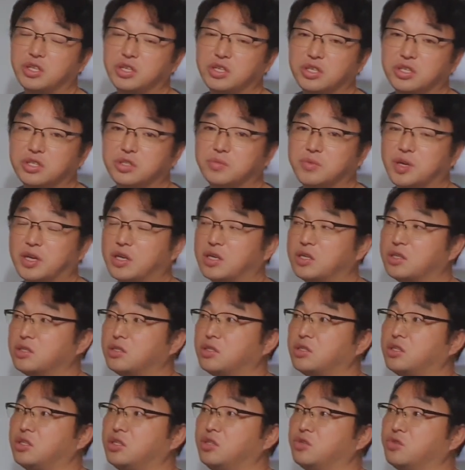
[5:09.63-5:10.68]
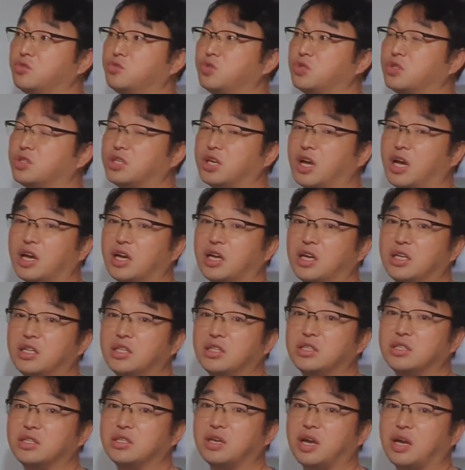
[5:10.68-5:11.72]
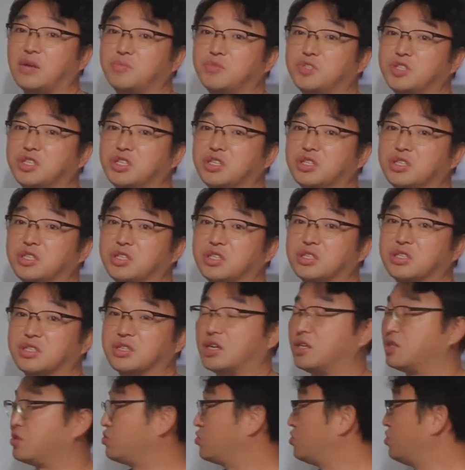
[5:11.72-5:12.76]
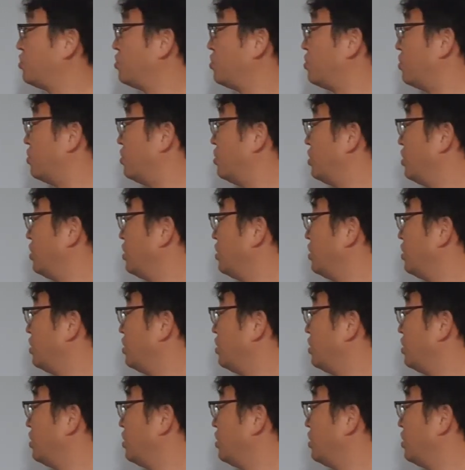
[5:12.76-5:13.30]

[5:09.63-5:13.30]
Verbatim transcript: 드릴 거지만 기능 중에서 야간 감지 기능이 있어 가지고